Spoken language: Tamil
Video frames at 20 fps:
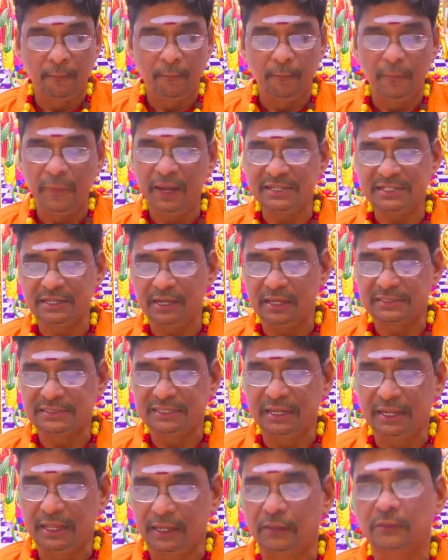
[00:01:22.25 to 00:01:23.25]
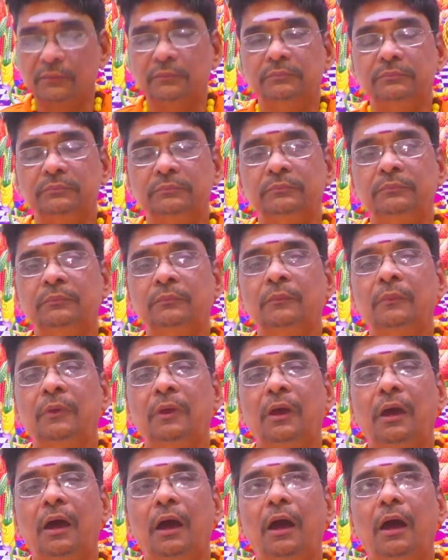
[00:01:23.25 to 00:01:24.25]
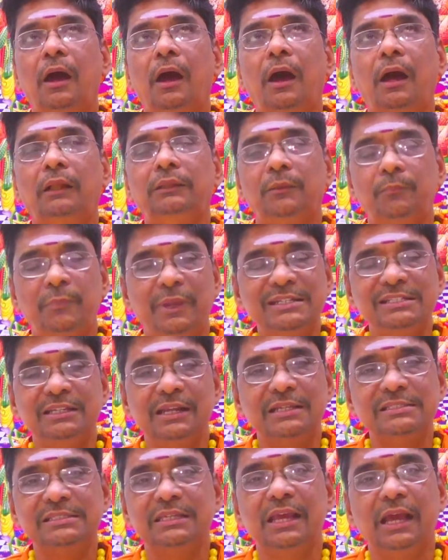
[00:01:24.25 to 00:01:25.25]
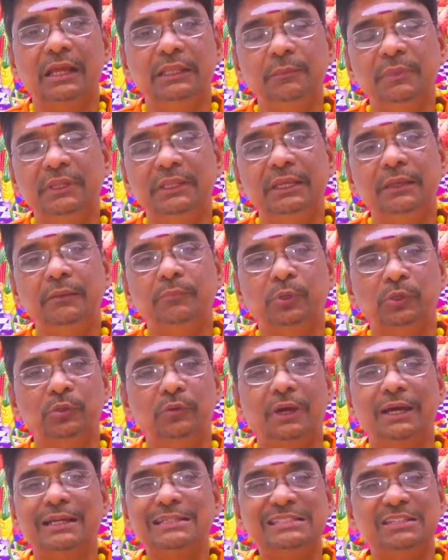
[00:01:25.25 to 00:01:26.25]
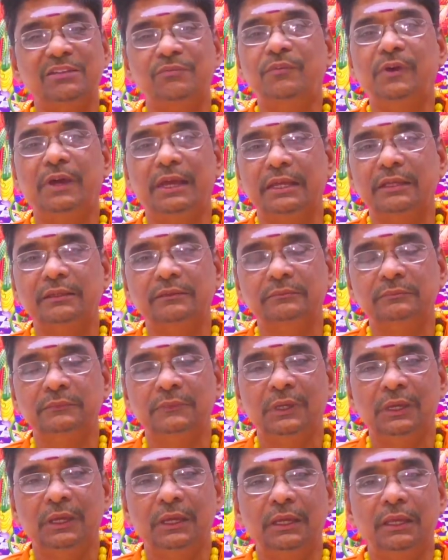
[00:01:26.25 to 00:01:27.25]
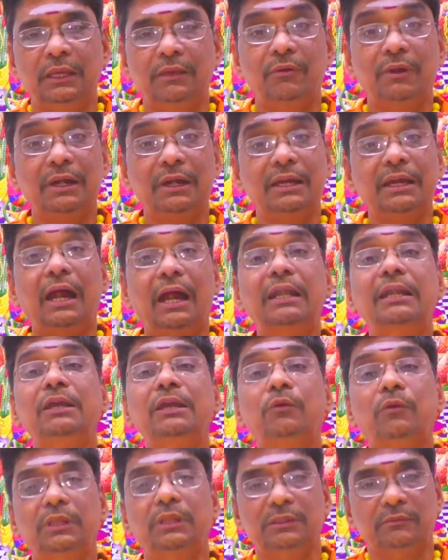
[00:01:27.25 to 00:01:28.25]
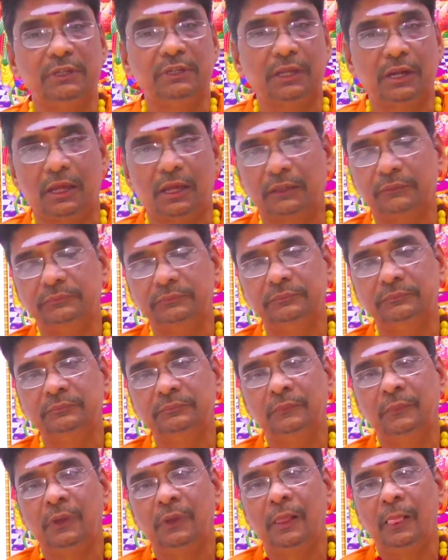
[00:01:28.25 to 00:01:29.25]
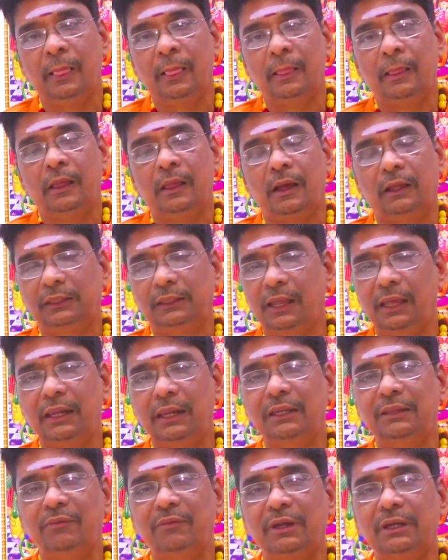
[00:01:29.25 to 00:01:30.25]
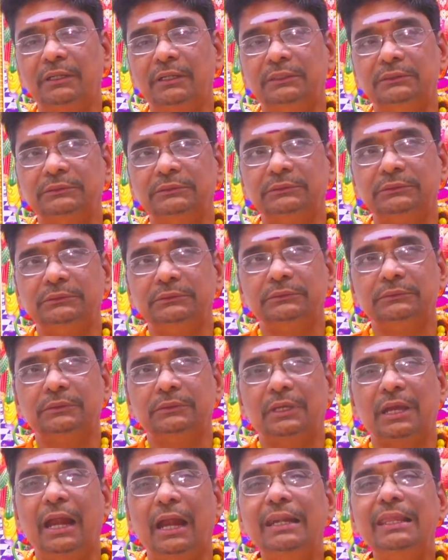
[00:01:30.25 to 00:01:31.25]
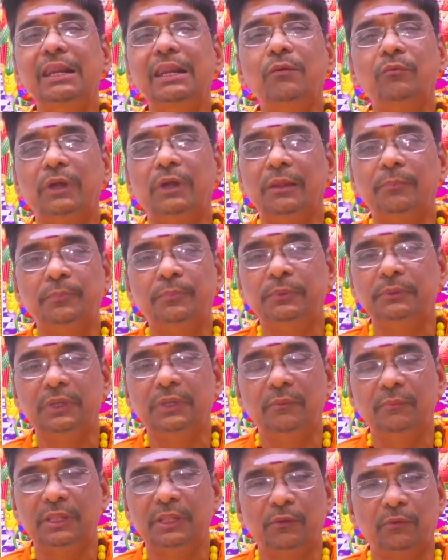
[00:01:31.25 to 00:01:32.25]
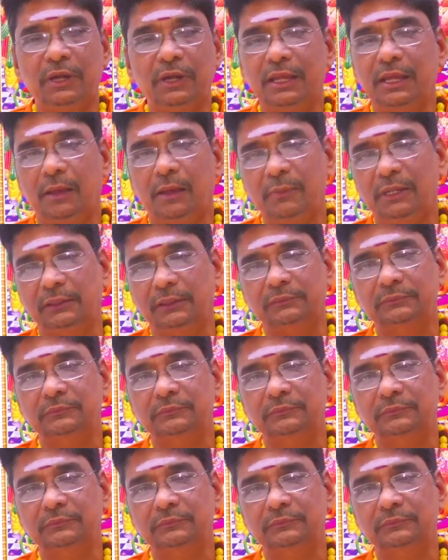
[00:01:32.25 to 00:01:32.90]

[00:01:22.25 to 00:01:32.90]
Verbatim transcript: மேஷராசியினர் அந்த மேஷராசிக்கு அதிபதி பொதுவாக செவ்வாய் இவர்களுக்கு அள்ளி கொடுத்து விடுகிறார் அதனால் இவர்கள் கடின உழைப்பு என்பதை உழைக்காமல்